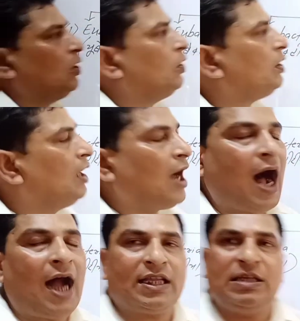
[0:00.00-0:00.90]
और
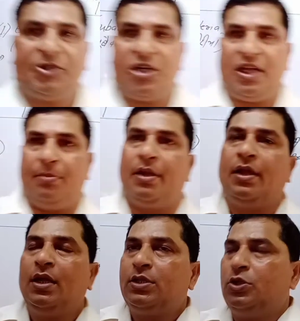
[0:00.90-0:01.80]
आर्की बैक्टीरिया में
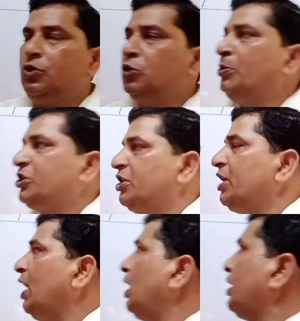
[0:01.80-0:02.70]
तो यू
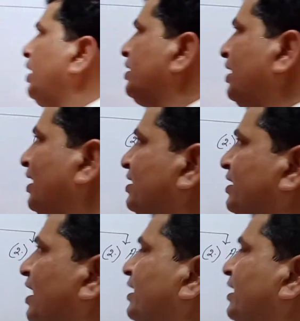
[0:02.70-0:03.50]
बैक्टीरिया के अंतर्गत क्या